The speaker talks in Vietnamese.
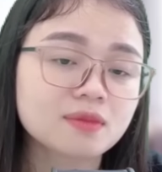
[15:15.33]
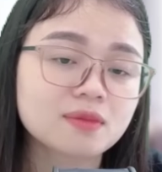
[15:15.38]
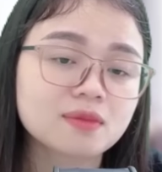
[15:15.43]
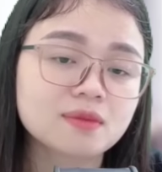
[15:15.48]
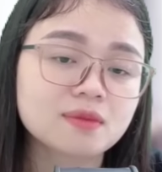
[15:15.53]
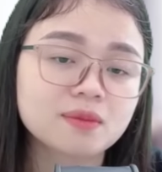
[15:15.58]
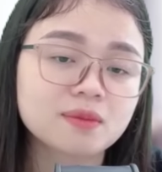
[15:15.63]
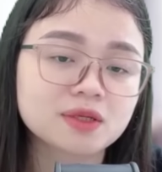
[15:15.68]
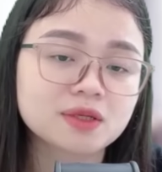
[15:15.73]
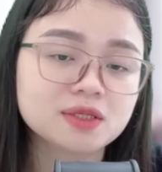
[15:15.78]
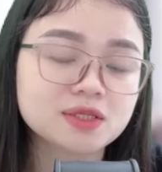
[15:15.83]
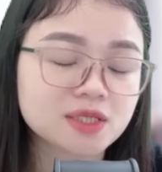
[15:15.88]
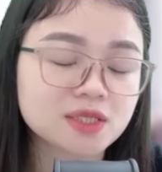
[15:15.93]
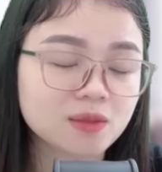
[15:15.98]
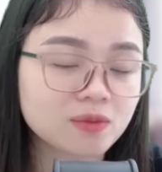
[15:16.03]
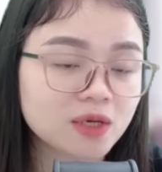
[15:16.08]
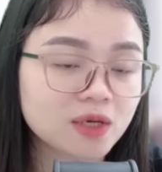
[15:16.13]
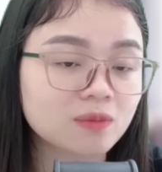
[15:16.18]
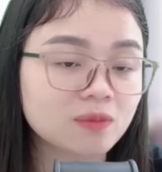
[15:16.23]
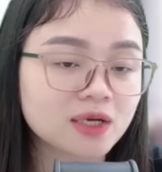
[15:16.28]
Trong lòng
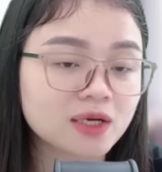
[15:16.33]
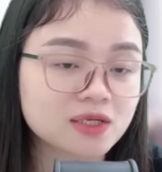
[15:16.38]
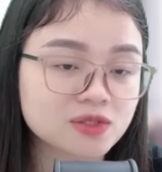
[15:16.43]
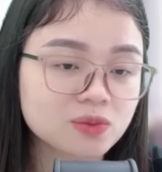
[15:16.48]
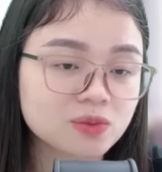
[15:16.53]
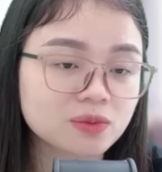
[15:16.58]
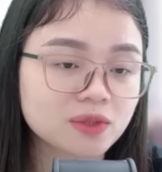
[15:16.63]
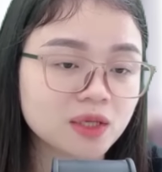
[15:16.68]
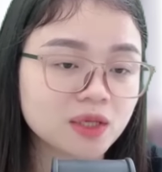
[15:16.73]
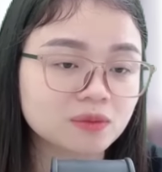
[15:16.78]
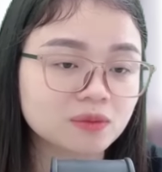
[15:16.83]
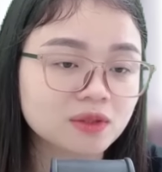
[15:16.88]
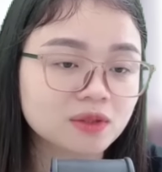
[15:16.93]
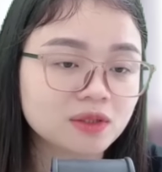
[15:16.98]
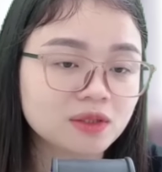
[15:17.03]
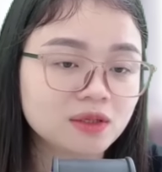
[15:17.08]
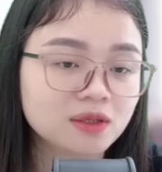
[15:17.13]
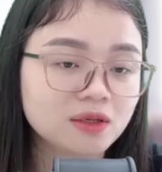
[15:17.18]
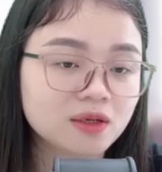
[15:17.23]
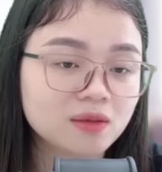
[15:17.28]
đang xúc động
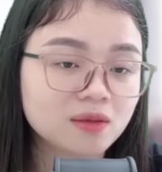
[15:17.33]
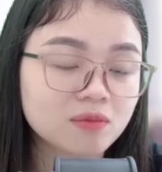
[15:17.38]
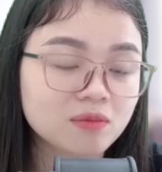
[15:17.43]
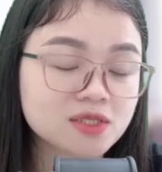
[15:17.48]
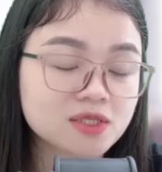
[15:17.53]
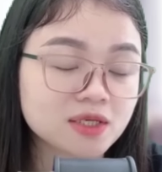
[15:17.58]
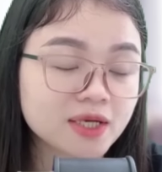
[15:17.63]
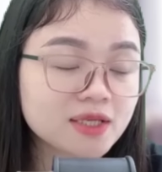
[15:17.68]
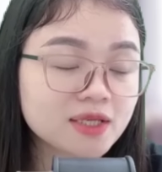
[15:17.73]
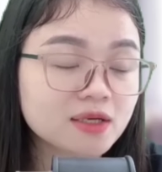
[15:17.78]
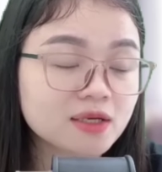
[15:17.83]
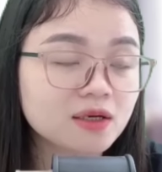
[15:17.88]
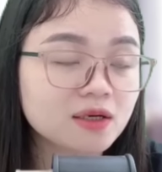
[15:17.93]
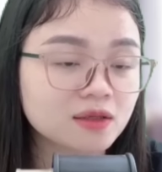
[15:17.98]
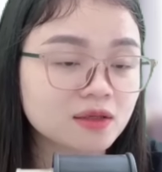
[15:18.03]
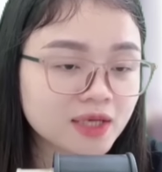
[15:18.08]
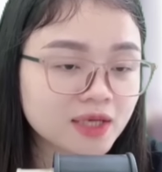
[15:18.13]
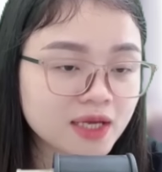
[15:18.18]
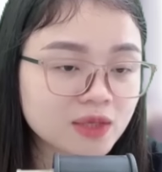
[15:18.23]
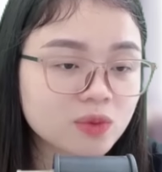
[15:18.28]
Bây giờ nghe những lời này
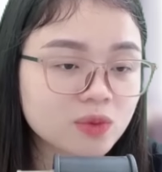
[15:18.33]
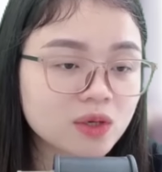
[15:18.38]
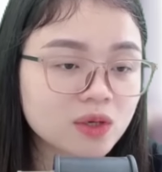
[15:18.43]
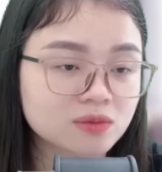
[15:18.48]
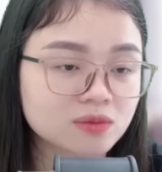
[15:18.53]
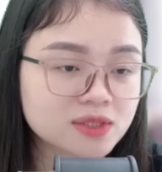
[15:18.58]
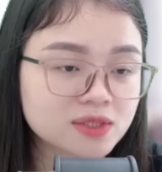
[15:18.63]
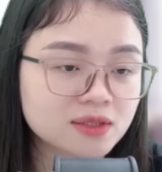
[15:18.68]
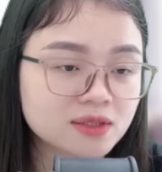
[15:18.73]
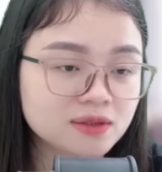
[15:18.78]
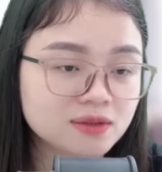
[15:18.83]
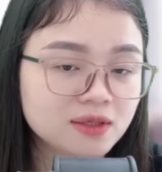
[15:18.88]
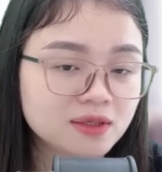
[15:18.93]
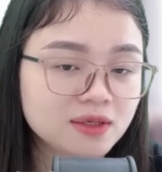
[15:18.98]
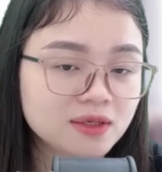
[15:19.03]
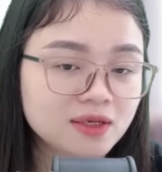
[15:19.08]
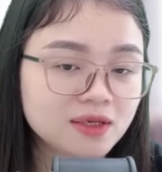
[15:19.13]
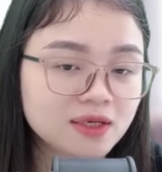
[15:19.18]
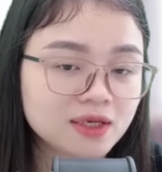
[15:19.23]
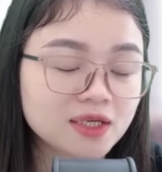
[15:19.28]
của Hồng Sơn Đã
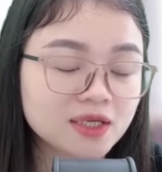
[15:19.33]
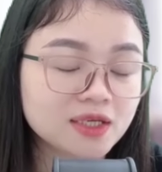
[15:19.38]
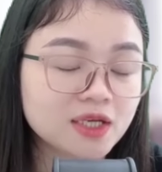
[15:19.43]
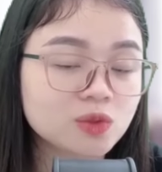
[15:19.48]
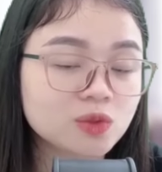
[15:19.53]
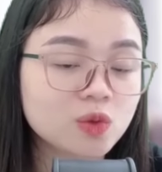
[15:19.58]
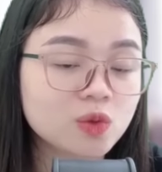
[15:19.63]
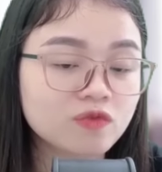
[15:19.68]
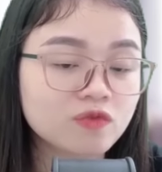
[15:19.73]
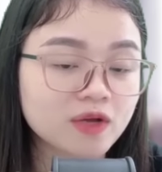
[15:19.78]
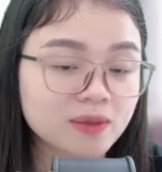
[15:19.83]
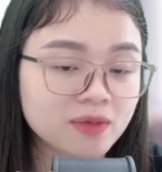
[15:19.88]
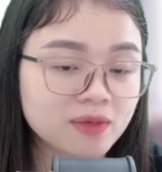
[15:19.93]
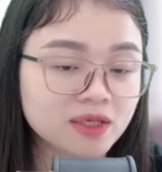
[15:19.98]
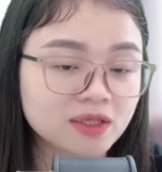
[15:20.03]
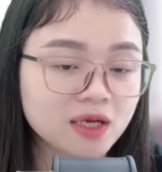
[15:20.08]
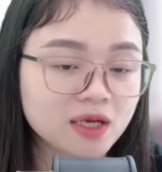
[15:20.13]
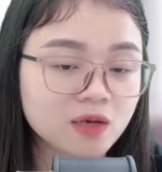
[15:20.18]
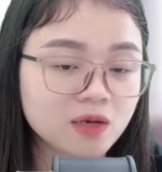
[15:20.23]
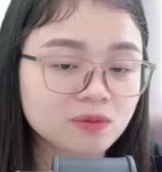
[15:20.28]
khiến cô phải bật khóc
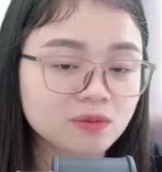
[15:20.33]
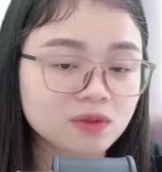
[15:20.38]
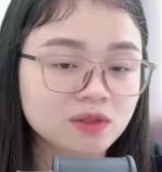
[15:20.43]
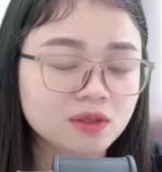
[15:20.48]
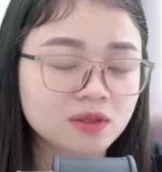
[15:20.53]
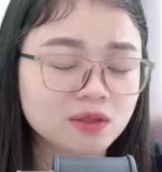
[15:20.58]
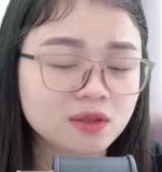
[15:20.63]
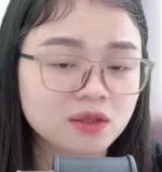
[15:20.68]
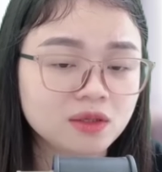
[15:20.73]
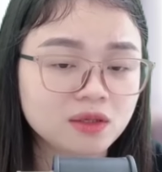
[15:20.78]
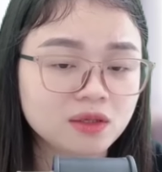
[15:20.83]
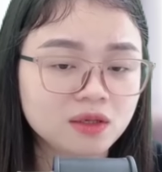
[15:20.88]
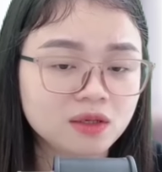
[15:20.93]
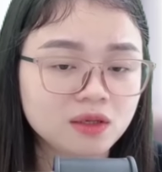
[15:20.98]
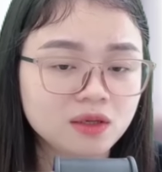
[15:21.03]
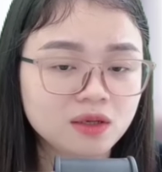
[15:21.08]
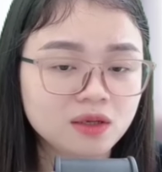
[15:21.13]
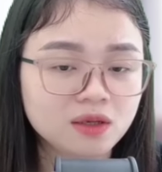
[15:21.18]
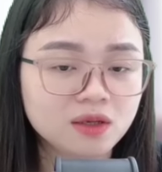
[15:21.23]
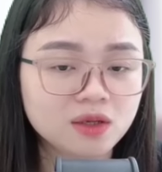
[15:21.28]

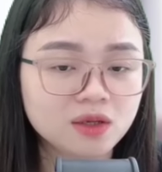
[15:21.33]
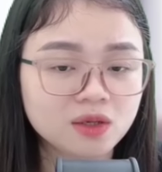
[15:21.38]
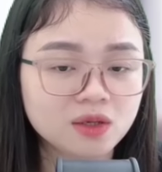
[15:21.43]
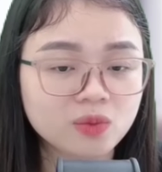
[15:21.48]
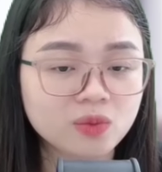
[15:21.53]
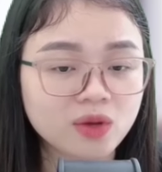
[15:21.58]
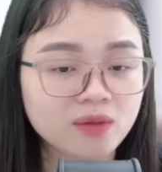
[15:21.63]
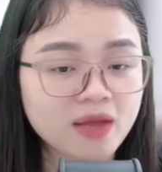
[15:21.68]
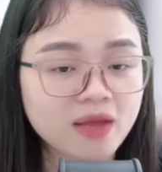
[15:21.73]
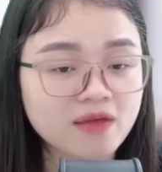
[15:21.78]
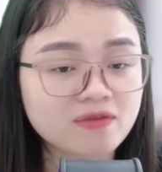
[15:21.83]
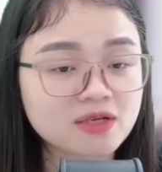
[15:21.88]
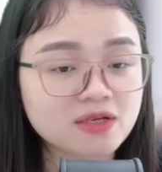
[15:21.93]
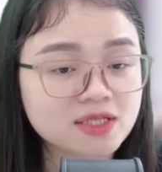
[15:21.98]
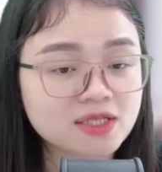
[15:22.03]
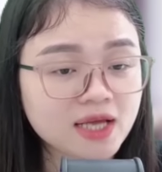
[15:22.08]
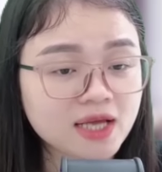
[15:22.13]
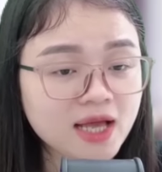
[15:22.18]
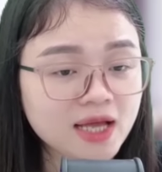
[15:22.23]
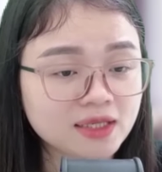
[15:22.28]
Ngoài mẹ và chị Hải
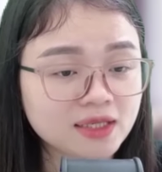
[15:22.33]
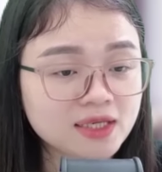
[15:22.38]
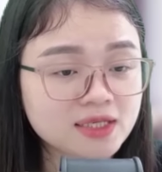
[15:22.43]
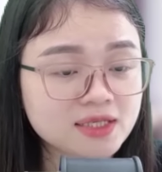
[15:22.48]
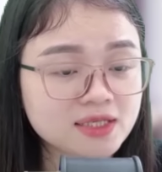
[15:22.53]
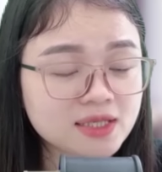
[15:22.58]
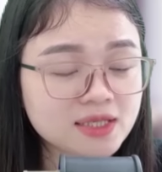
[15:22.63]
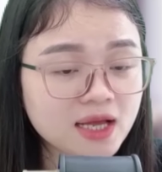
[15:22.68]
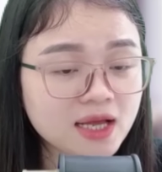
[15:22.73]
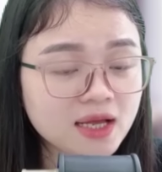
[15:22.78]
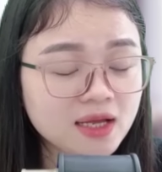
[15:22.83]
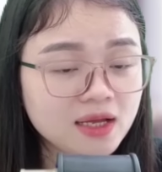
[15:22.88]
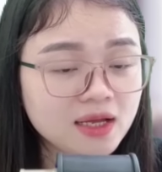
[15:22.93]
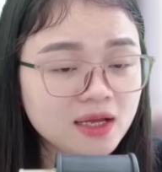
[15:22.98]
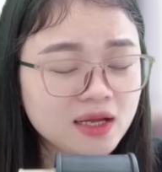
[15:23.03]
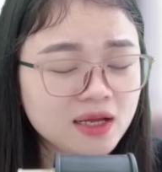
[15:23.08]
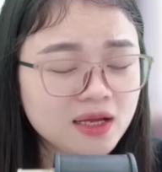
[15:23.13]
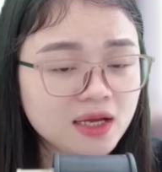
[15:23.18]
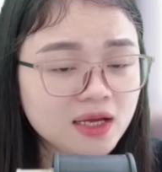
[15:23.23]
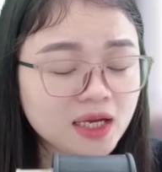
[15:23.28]
Thịnh ra
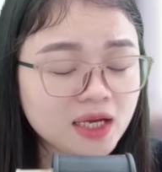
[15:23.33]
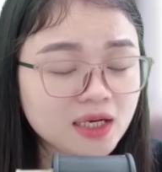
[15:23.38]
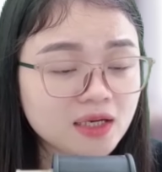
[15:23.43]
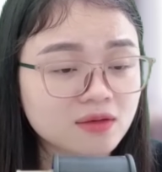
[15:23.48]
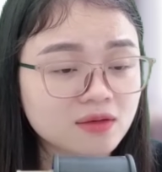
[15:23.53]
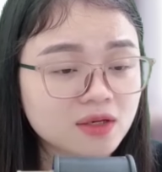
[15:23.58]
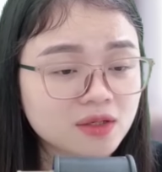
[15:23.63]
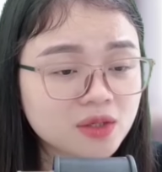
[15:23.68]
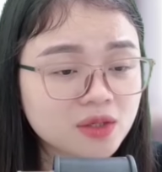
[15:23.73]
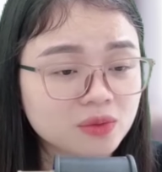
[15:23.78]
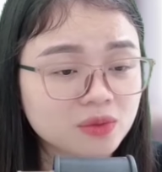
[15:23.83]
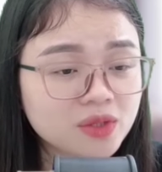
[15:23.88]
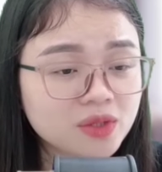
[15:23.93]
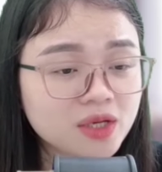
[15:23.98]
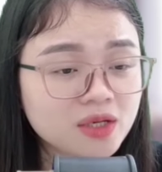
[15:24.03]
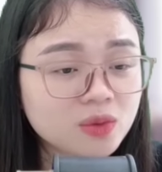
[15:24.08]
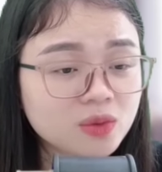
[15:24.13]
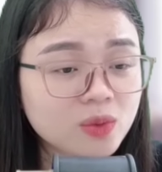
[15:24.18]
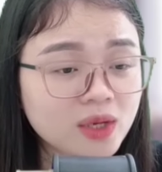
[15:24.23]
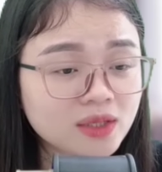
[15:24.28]
Anh là người đầu tiên quan
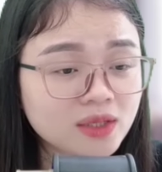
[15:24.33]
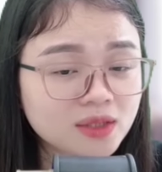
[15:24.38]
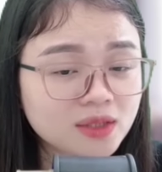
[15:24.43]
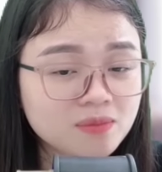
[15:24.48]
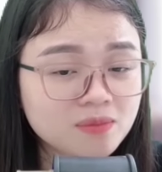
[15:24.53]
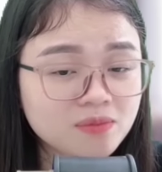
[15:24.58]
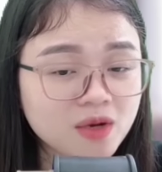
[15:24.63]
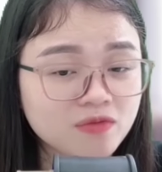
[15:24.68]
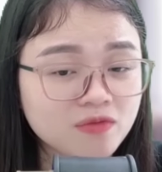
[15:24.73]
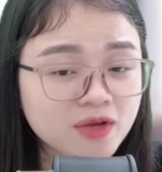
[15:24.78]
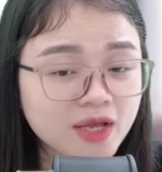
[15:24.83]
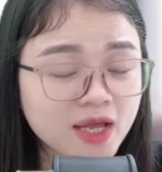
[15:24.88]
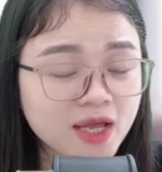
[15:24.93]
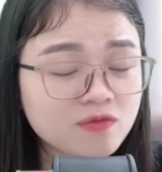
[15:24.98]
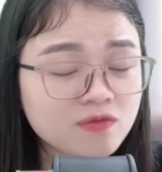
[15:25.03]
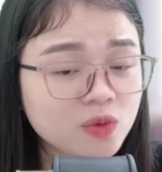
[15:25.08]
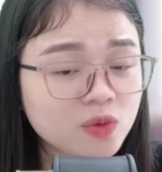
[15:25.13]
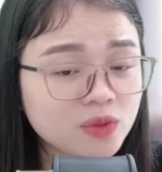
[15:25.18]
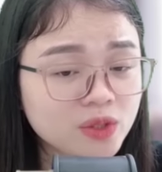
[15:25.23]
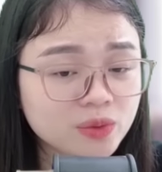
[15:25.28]
tâm bảo vệ em vô điều
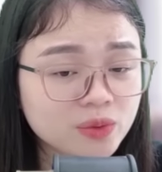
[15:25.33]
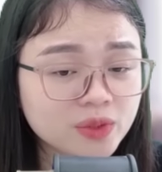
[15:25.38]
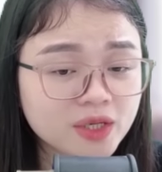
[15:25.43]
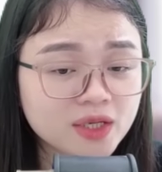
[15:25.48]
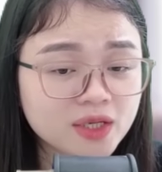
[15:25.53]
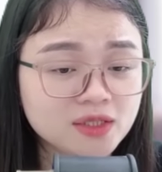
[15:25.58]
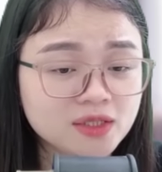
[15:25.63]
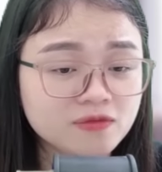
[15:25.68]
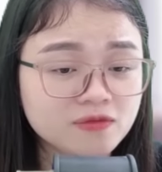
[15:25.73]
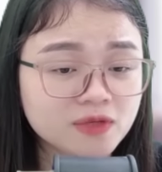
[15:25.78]
kiện như vậy